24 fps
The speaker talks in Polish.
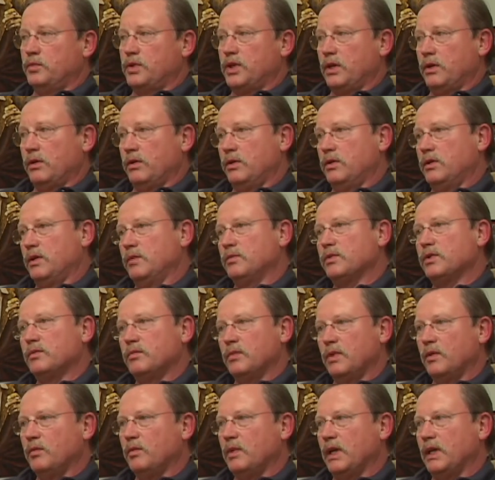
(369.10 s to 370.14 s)
przechodziłem z
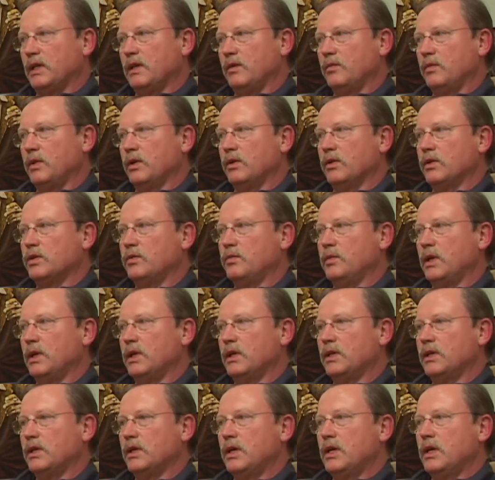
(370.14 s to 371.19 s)
moim bratem jego
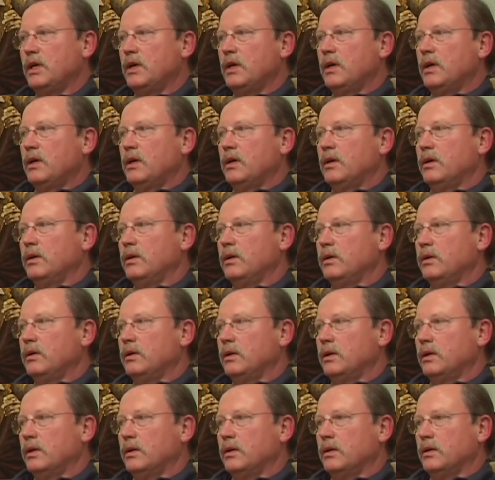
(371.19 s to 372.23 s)
śmierć. On
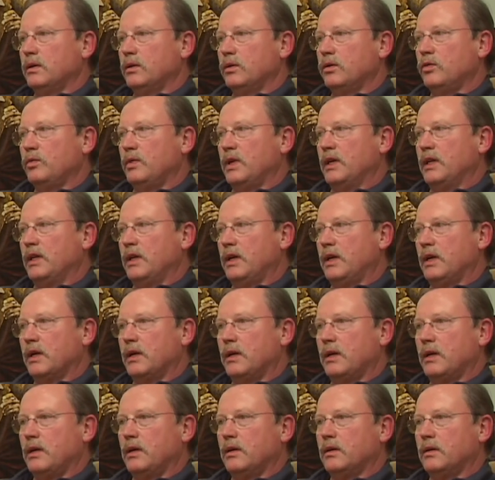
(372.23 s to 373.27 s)
e, umarł na
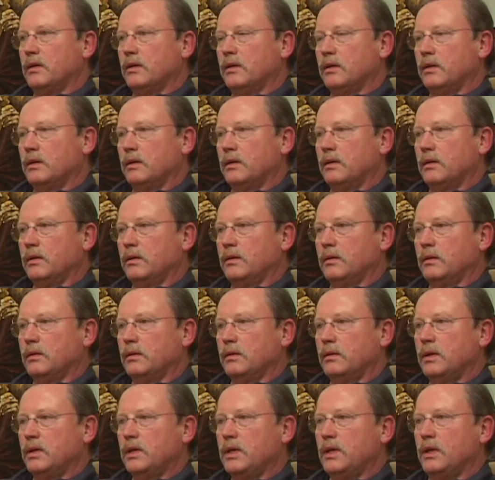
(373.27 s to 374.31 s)
raka
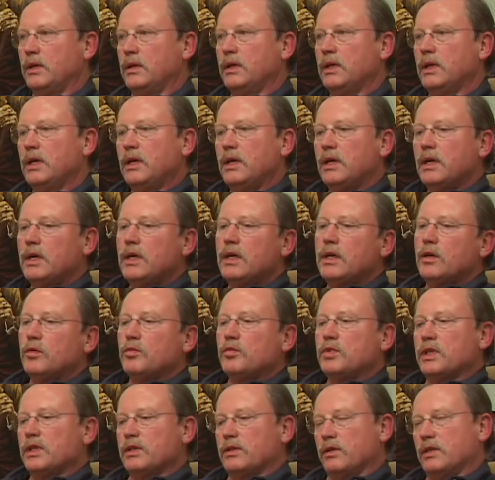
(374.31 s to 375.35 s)
e, i
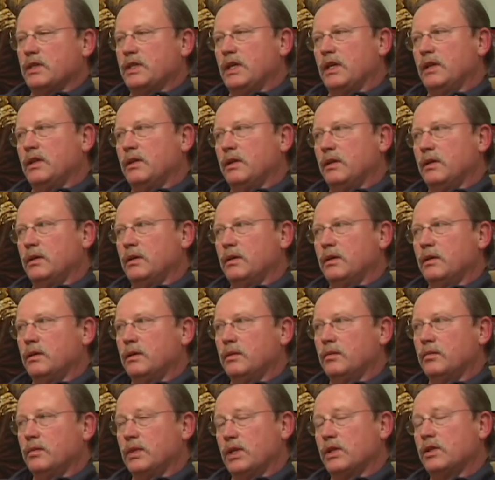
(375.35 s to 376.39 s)
przez ostatni,
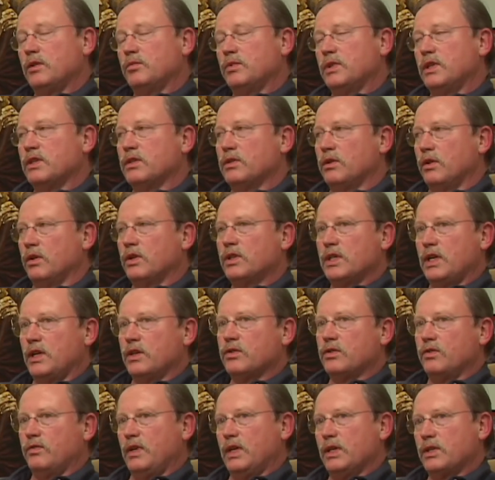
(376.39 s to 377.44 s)
znaczy przez rok
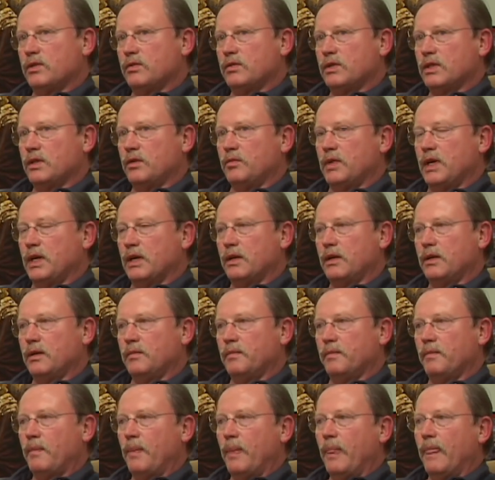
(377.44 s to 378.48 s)
czasu walczył z tym
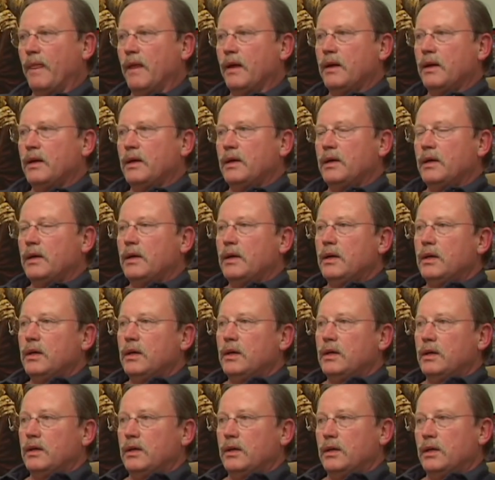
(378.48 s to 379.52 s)
rakiem.
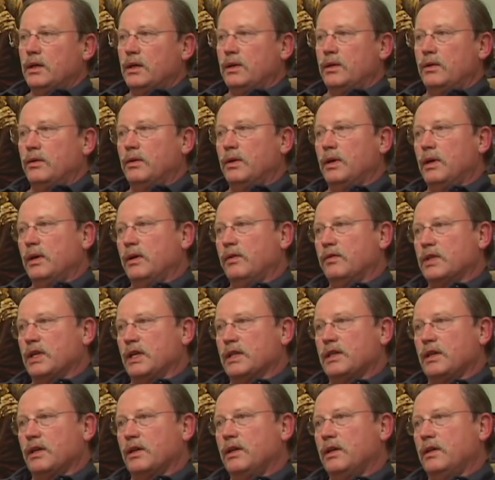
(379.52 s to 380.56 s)
I w
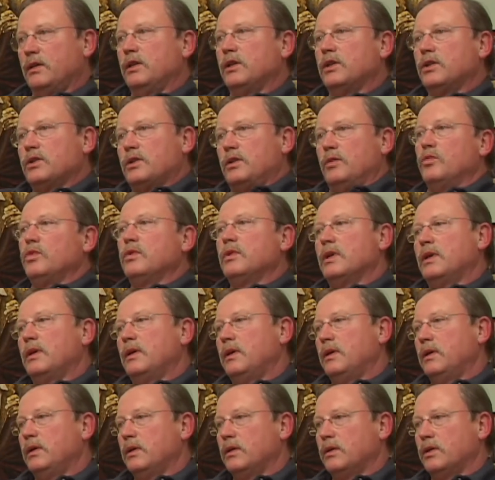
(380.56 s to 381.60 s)
czasach, kiedy jeszcze mógł
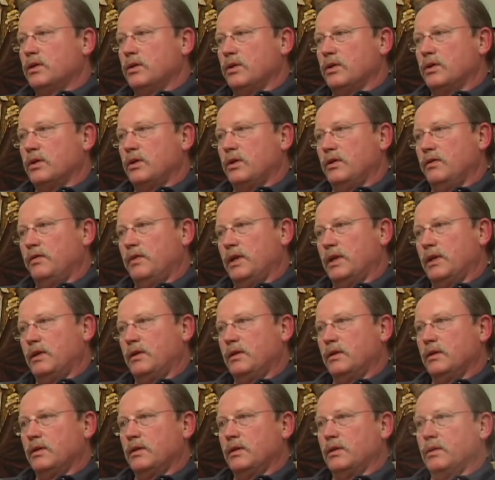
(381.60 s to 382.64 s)

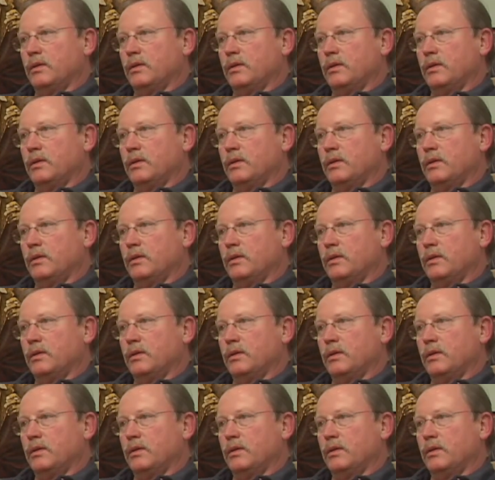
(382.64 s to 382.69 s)
cośkolwiek e,